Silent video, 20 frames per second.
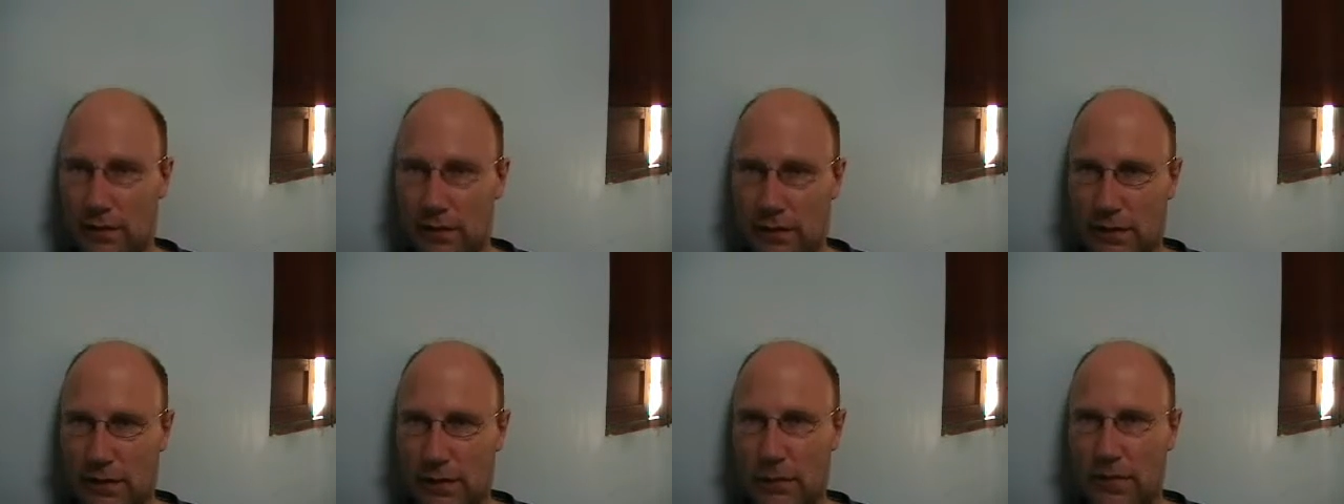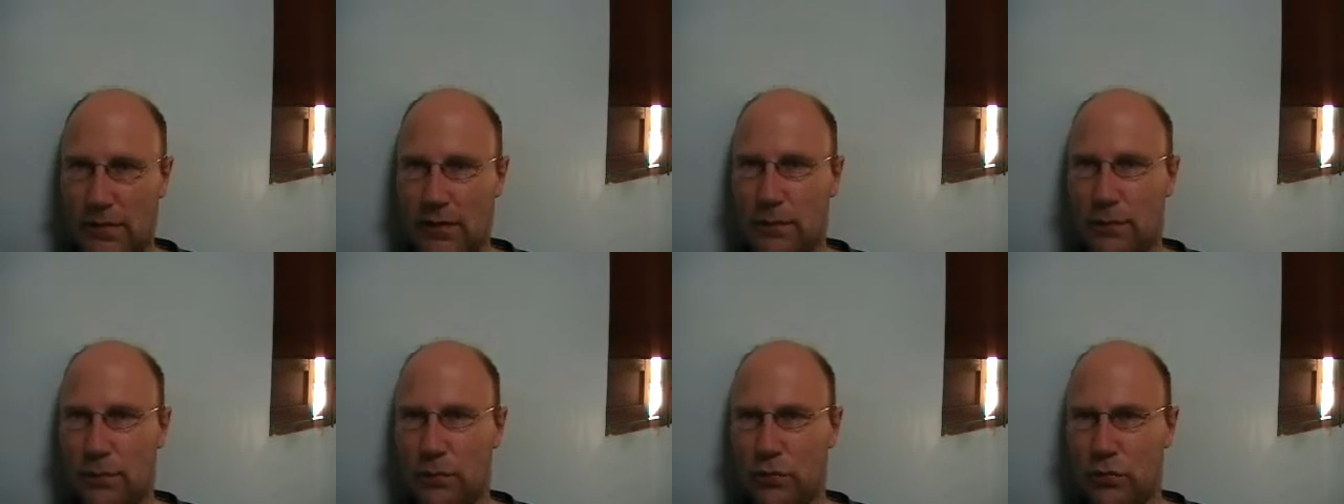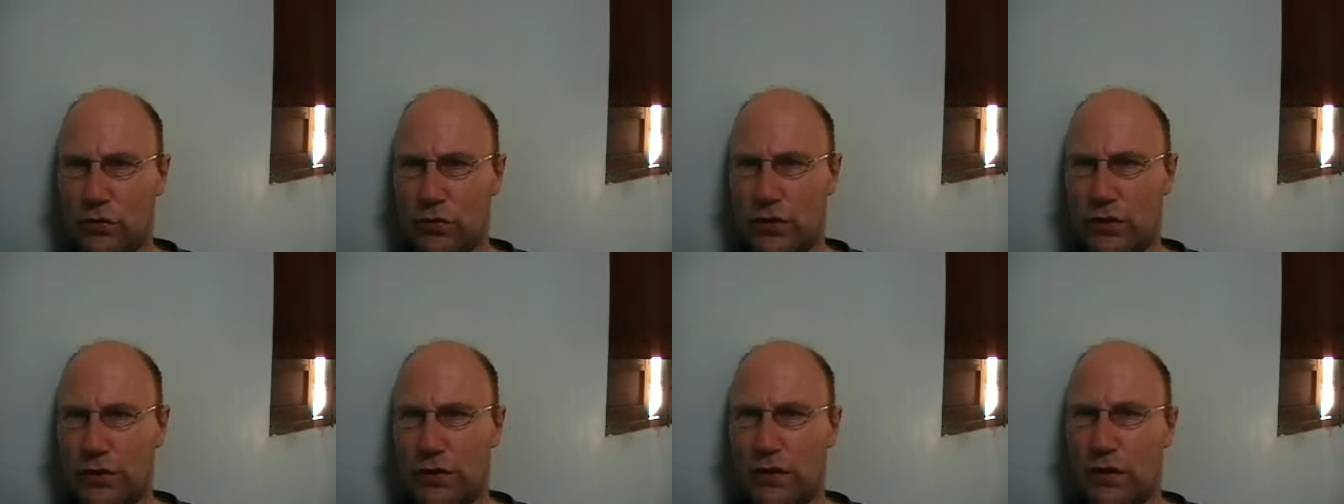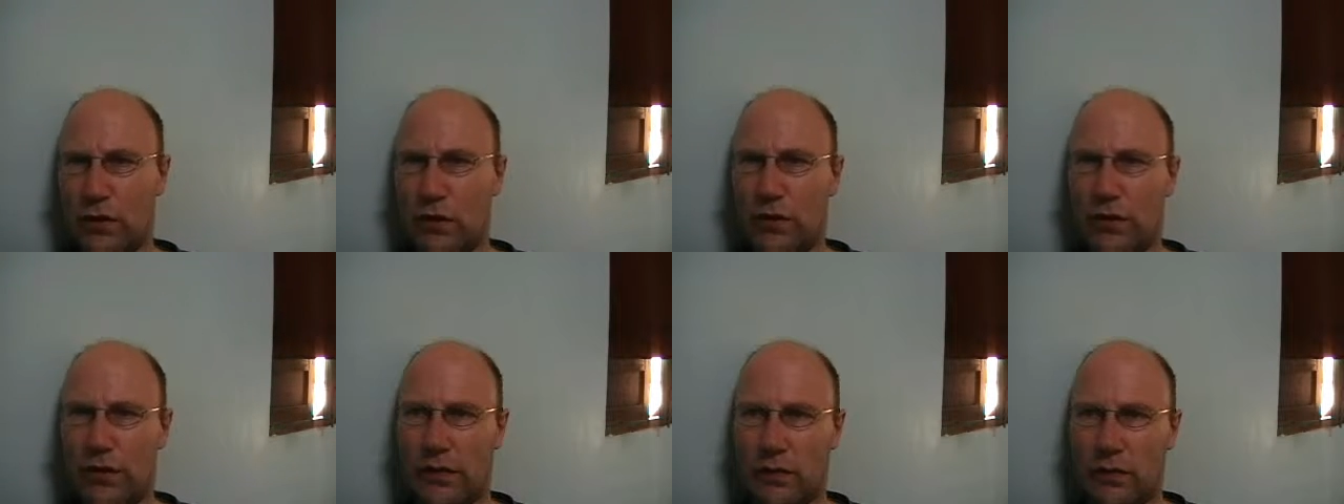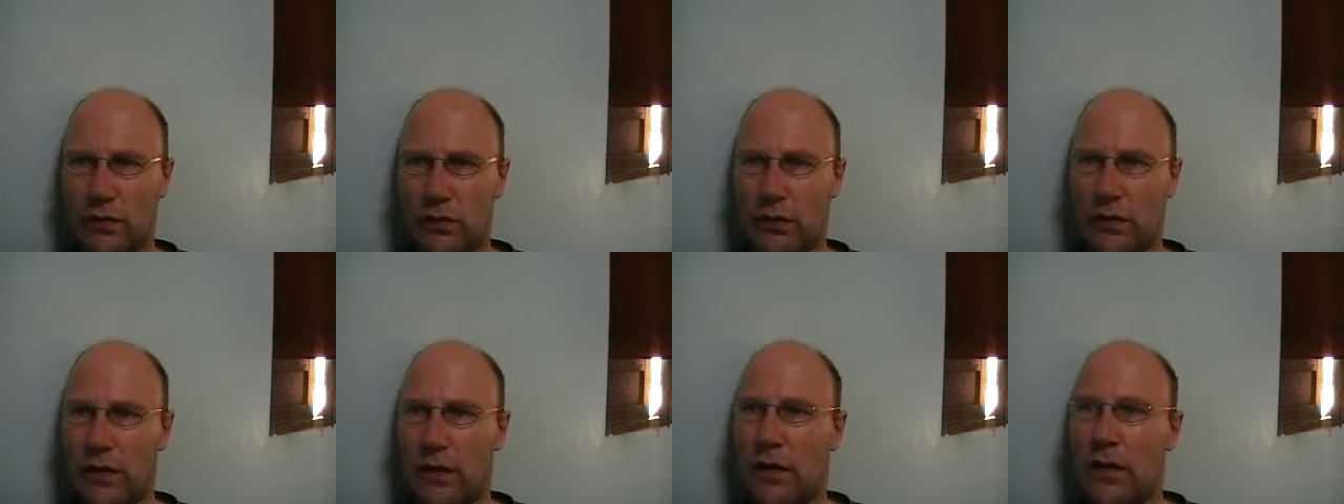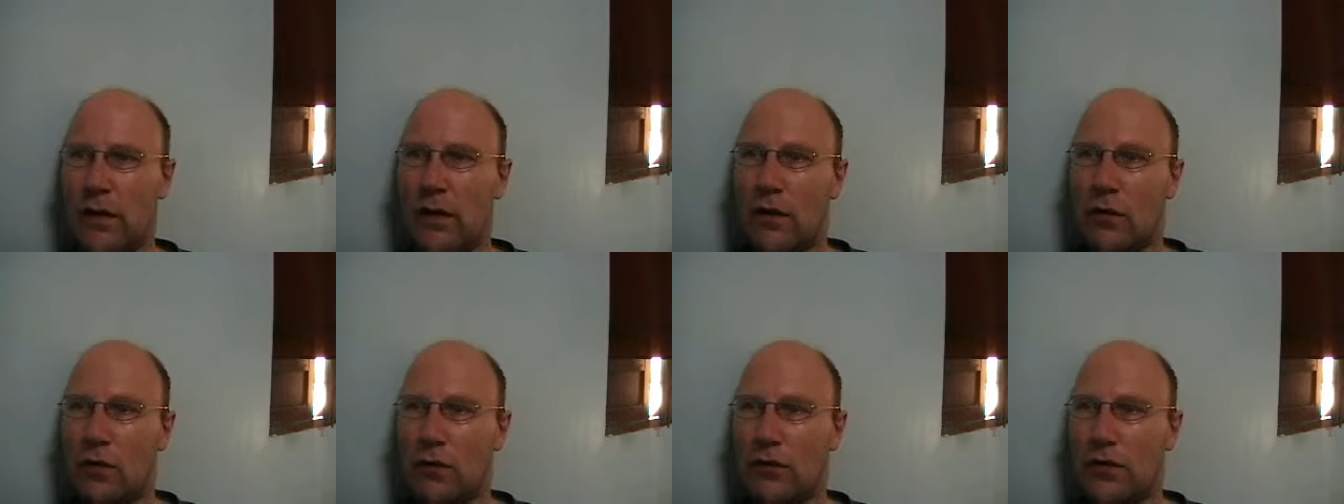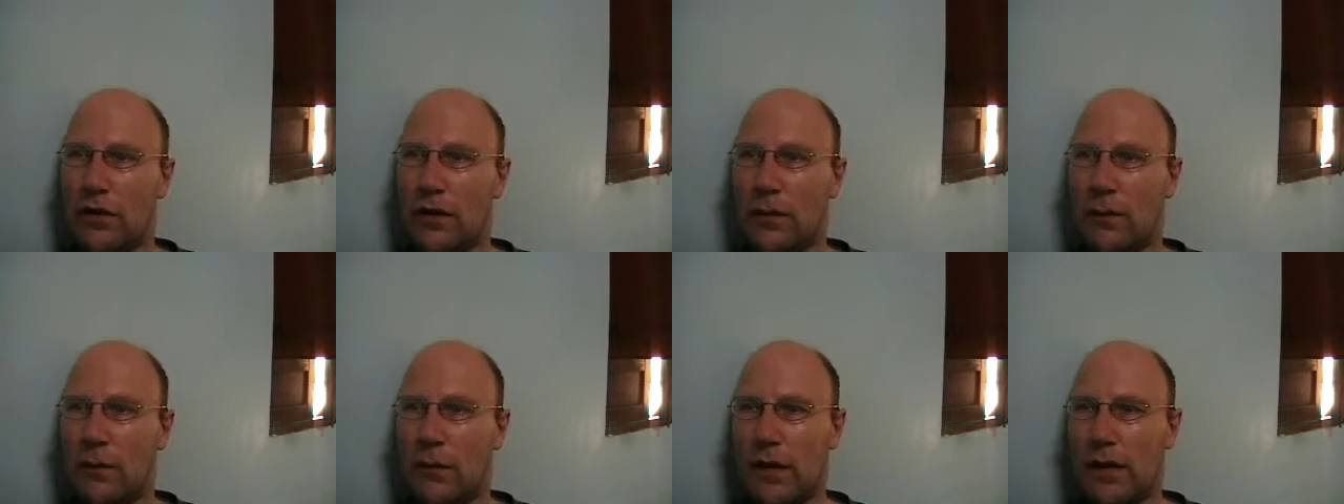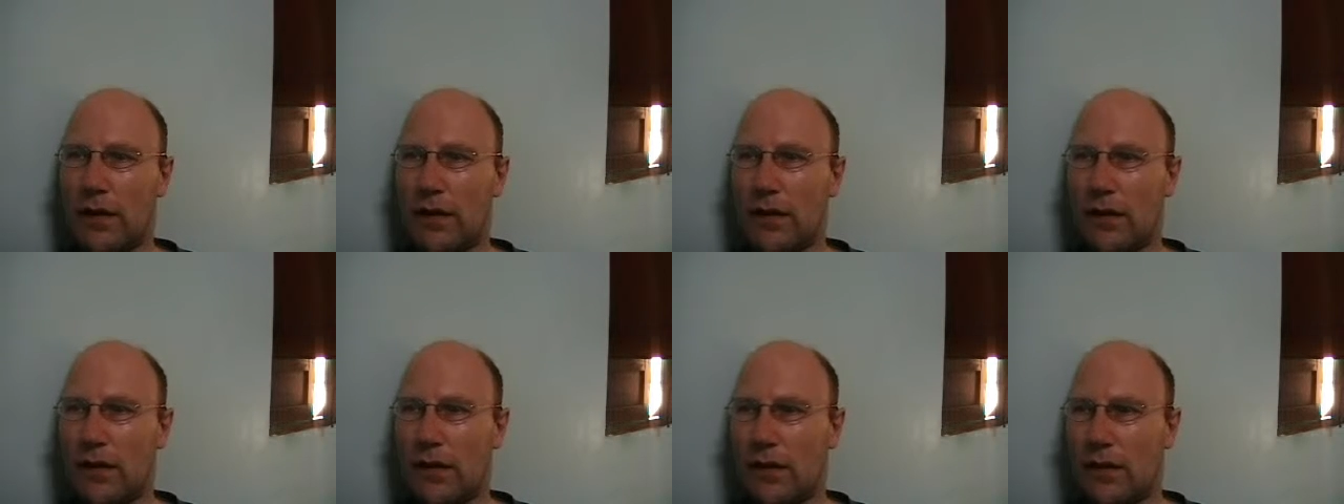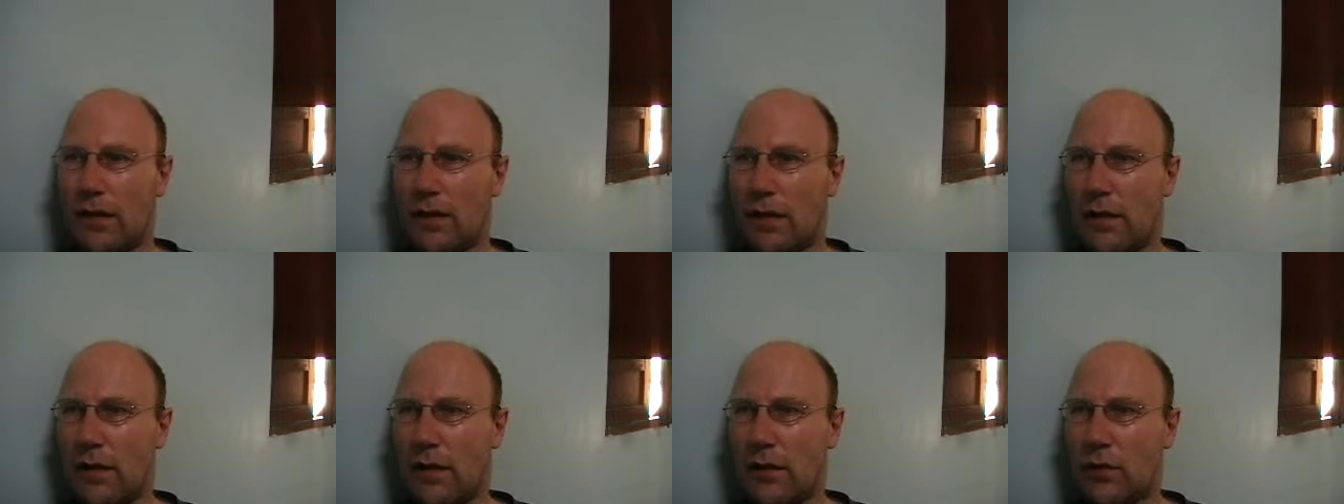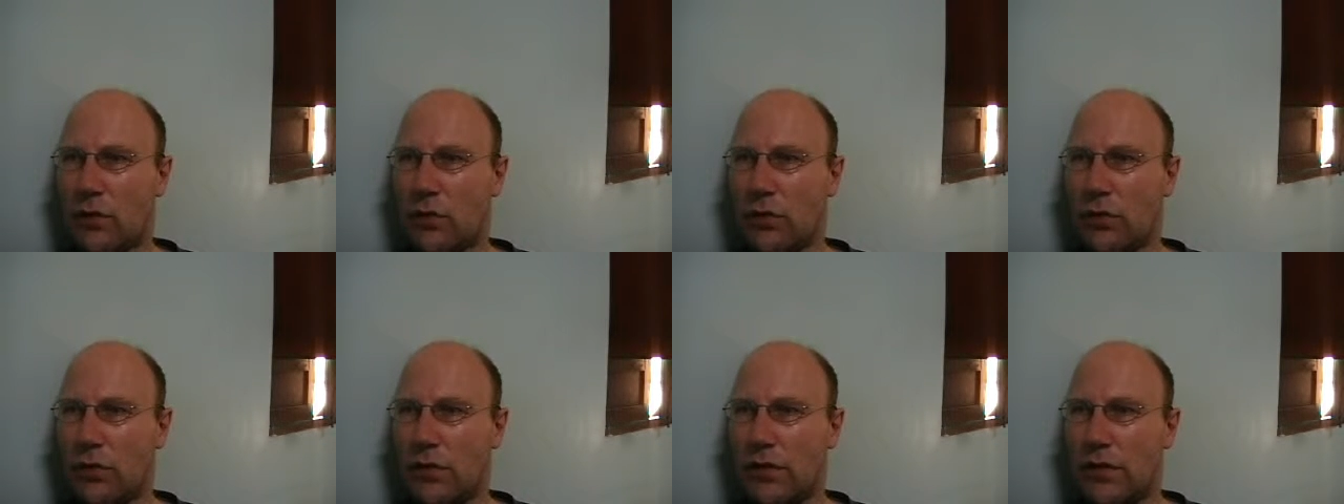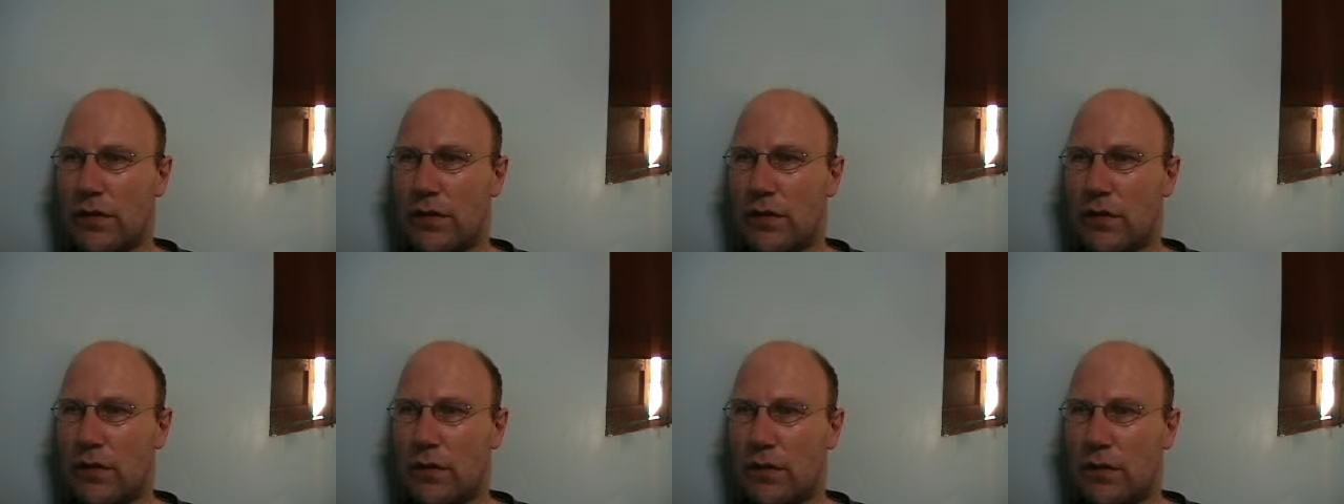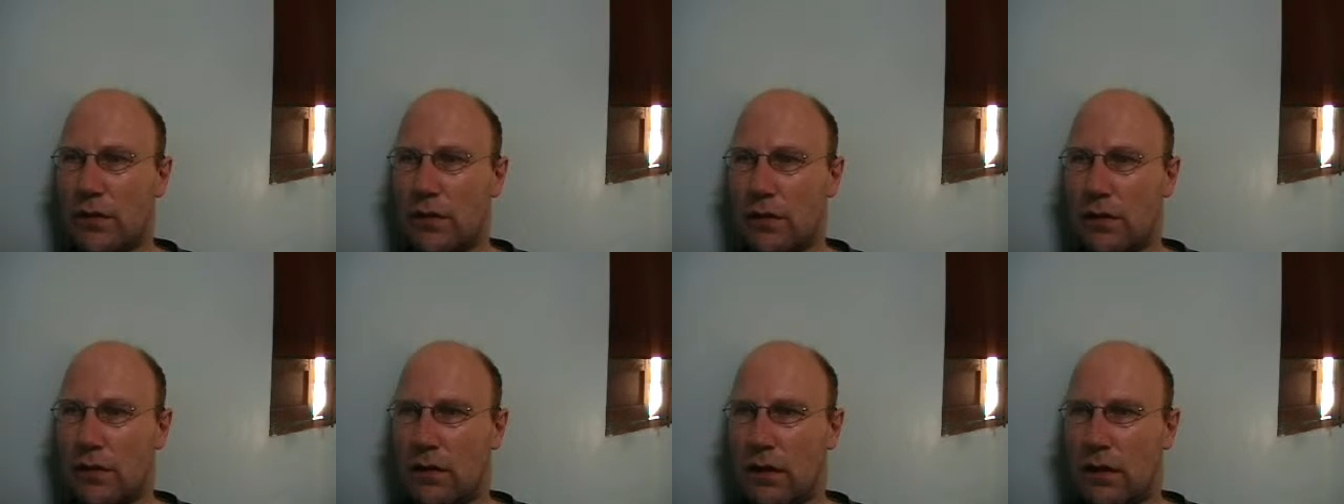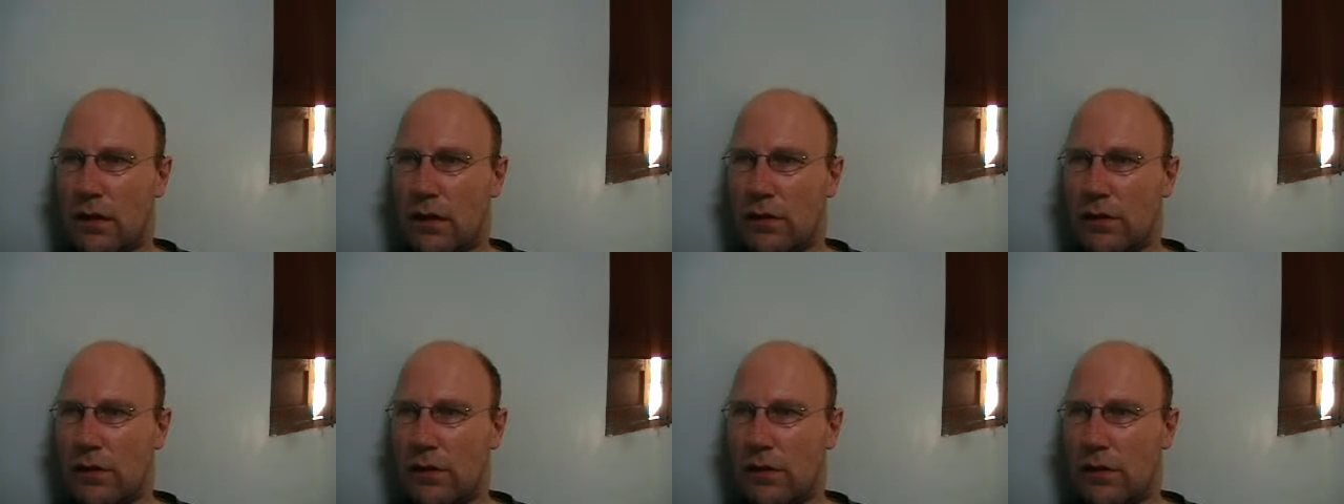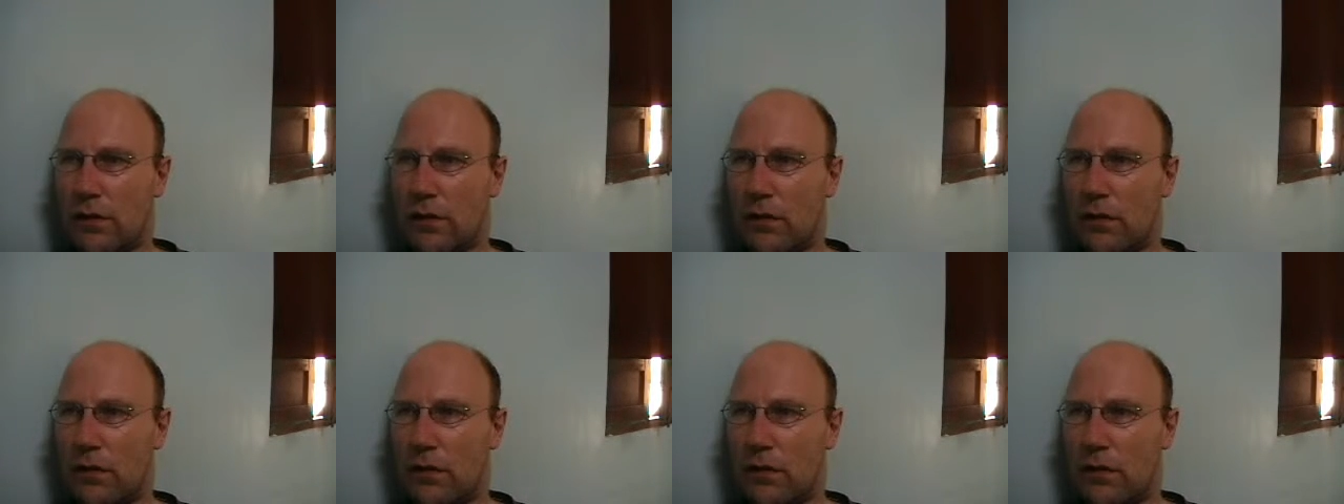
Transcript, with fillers: selbst den Botschafter aufsucht und ihm als Ankunftshafen,